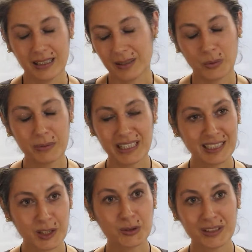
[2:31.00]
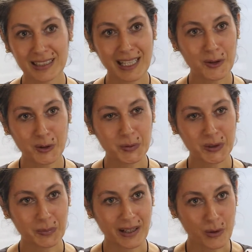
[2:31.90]
vuelven a ser contratados
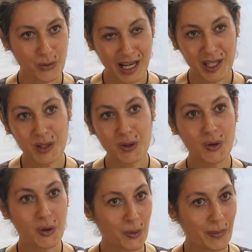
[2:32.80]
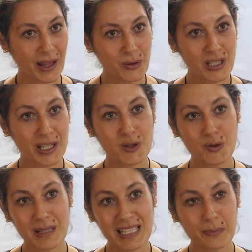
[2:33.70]
pues, para un año o para dos
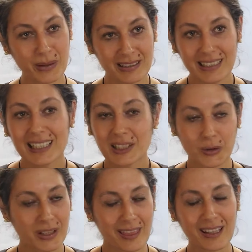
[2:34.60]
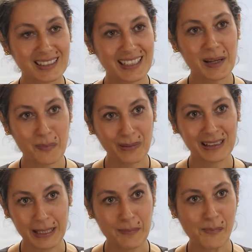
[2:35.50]
años más en prácticas o quizás ya en,
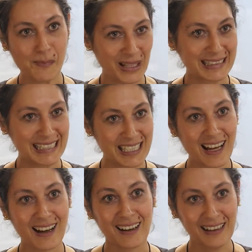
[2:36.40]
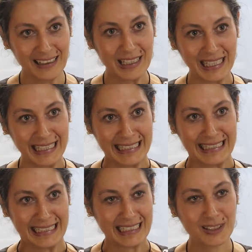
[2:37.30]
en plantilla
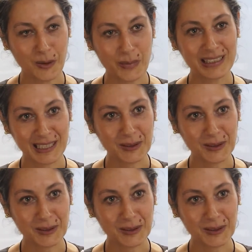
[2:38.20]
completa.